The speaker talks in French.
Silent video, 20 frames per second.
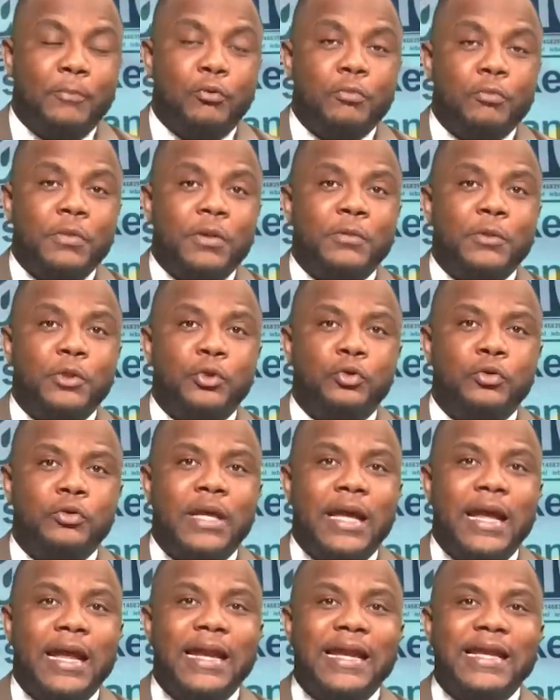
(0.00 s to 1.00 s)
La première
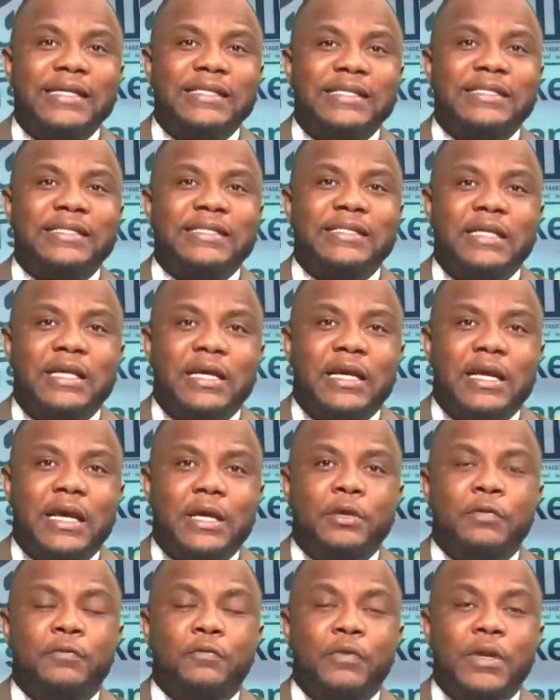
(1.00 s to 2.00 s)
méthode, elle laisse,
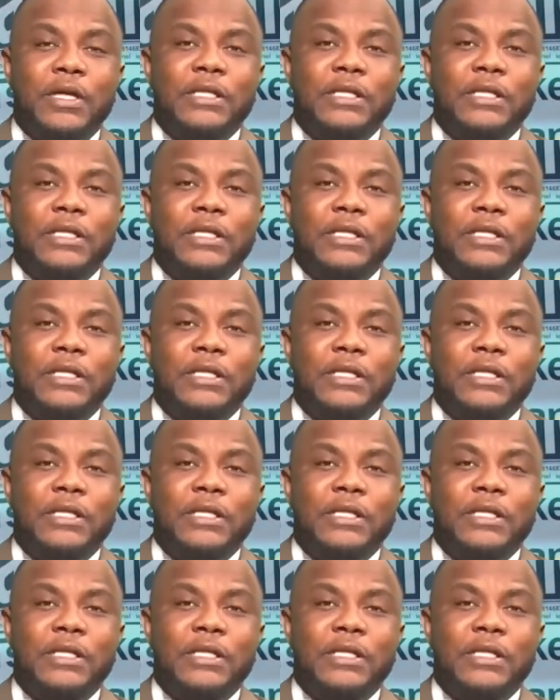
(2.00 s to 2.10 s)
il